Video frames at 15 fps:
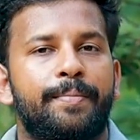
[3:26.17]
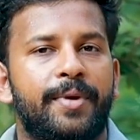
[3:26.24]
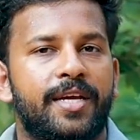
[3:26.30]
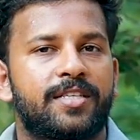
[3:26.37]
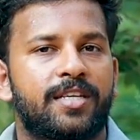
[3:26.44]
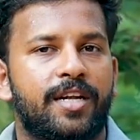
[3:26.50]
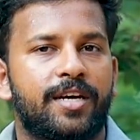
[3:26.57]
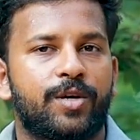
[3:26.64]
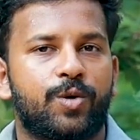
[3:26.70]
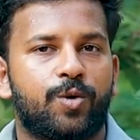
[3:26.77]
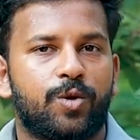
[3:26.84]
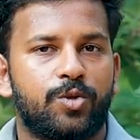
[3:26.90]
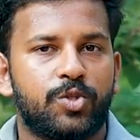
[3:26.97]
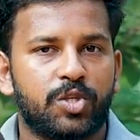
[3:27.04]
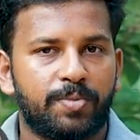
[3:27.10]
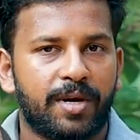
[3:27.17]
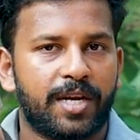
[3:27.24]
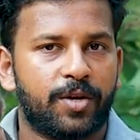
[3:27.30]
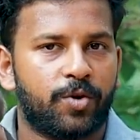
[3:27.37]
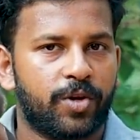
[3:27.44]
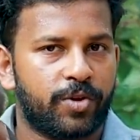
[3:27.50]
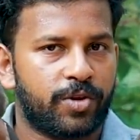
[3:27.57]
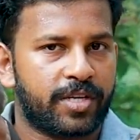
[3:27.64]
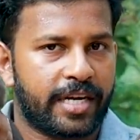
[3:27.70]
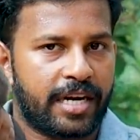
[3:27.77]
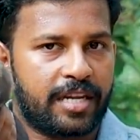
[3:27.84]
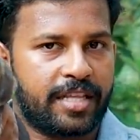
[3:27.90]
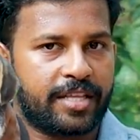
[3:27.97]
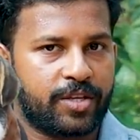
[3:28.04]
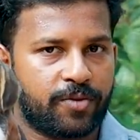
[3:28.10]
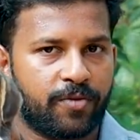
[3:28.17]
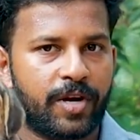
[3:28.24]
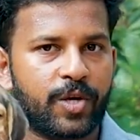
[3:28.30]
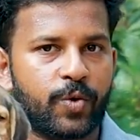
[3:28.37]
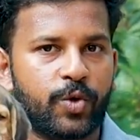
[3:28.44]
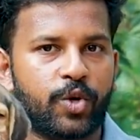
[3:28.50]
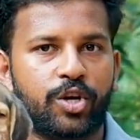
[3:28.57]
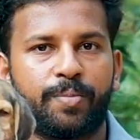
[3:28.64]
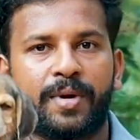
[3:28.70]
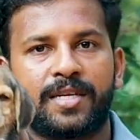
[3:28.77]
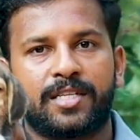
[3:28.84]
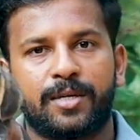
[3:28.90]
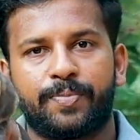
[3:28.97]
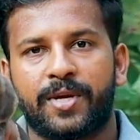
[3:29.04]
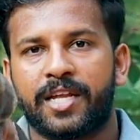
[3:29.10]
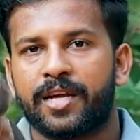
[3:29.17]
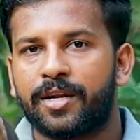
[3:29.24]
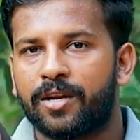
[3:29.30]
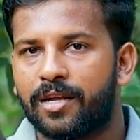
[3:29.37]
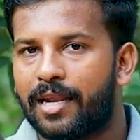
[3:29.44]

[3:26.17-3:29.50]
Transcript: மேஜராக கொஞ்சமான ஒரு ஷட்டில் தான் இது உங்களுக்கு கொடுக்கணும் மற்ற பெரிய